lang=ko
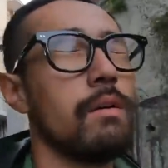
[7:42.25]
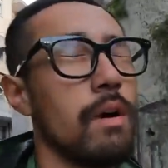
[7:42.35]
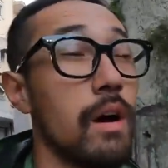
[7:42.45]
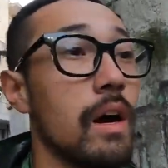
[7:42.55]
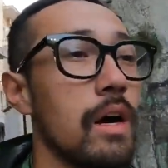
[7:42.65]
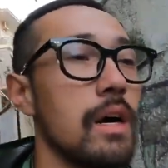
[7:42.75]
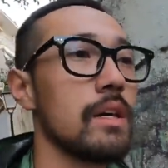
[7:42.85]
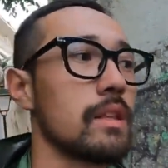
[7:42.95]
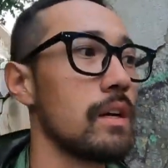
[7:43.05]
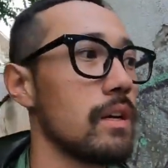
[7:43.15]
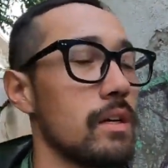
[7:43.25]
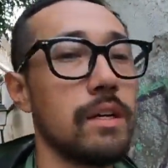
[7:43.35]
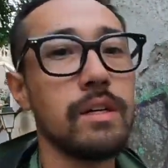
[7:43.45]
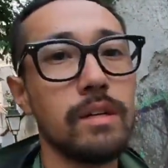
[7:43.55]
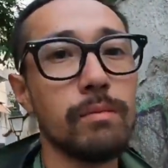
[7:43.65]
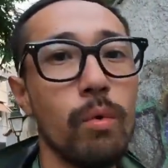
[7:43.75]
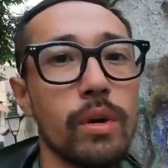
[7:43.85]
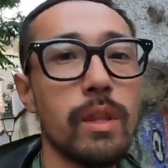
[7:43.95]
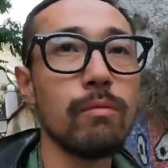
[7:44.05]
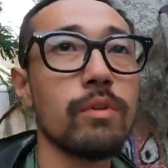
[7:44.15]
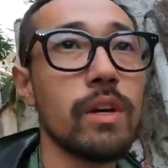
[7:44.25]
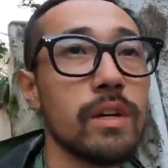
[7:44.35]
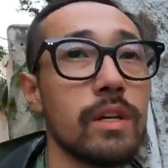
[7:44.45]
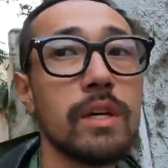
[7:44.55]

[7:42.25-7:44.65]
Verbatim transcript: 와따 먹기 때문에